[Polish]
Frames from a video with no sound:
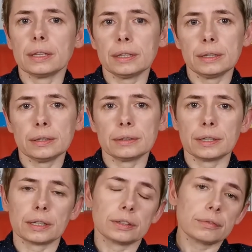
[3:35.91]
i
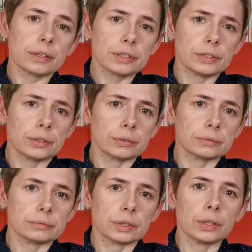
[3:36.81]
traktować
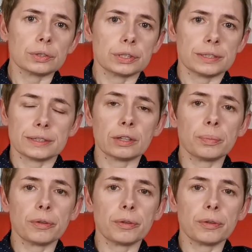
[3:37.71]
ją gorzej z tego